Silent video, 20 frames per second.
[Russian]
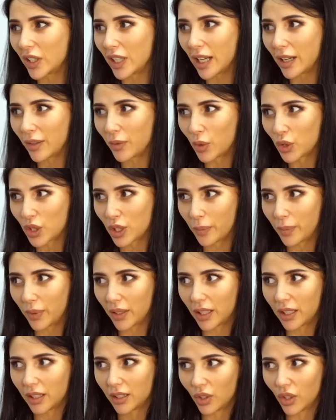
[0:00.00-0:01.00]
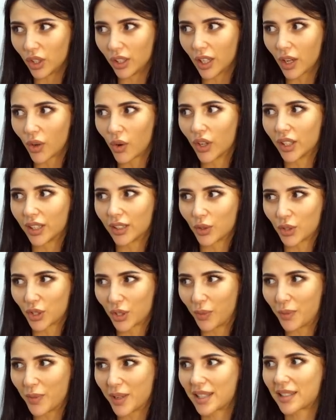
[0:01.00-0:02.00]
я уже была одной ногой-то
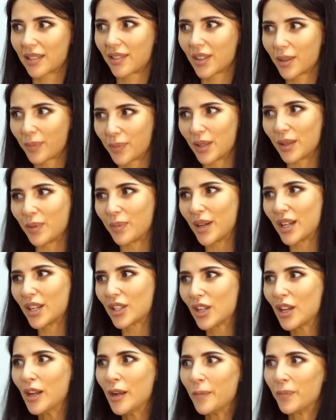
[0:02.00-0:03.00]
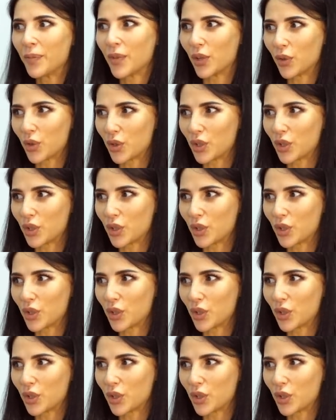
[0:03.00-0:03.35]
уже в Москве, понимаешь? Я